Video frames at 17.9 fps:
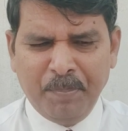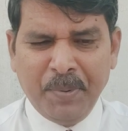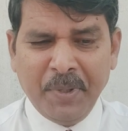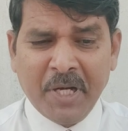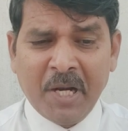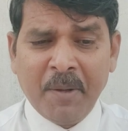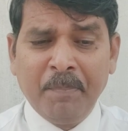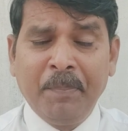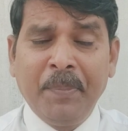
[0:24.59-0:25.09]

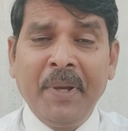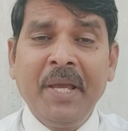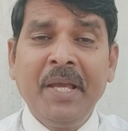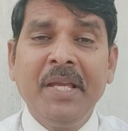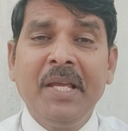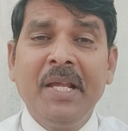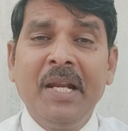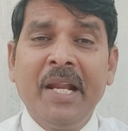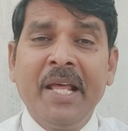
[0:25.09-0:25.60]
பிறப்பே
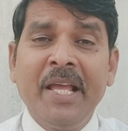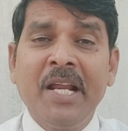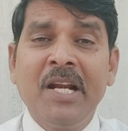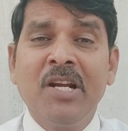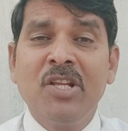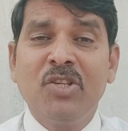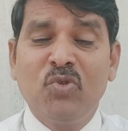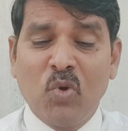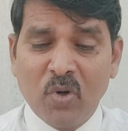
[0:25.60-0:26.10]
இல்லை
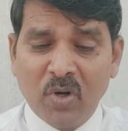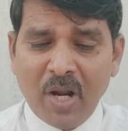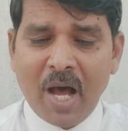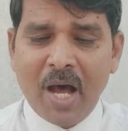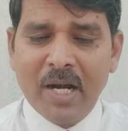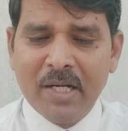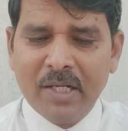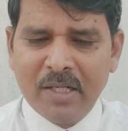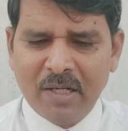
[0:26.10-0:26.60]
என்று
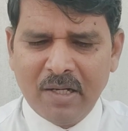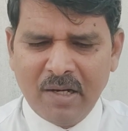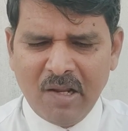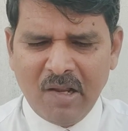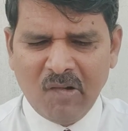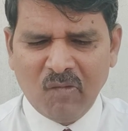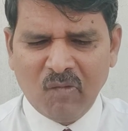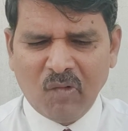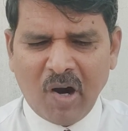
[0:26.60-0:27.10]
சொன்னால்
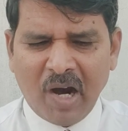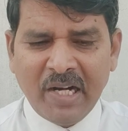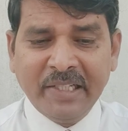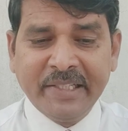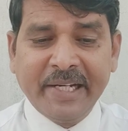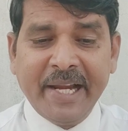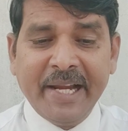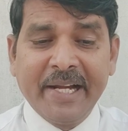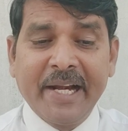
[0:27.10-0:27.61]

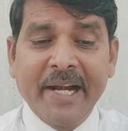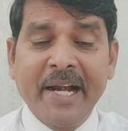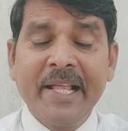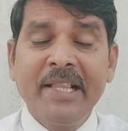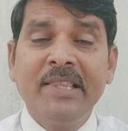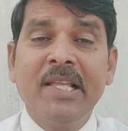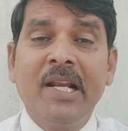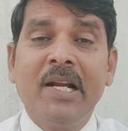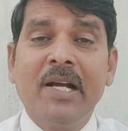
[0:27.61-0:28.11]
வாழ்க்கை
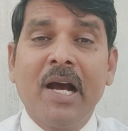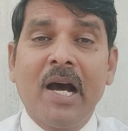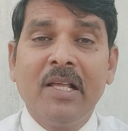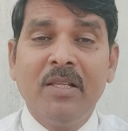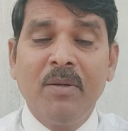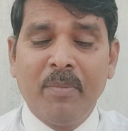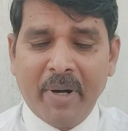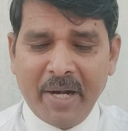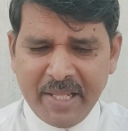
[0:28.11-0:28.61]

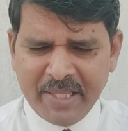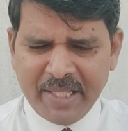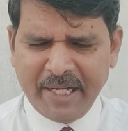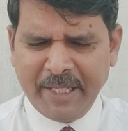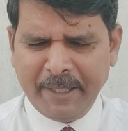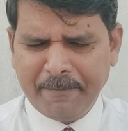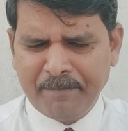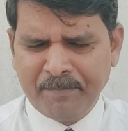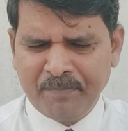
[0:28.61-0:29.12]
கிடைத்திருக்காது
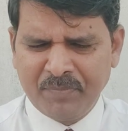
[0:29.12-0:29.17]
மனிதனை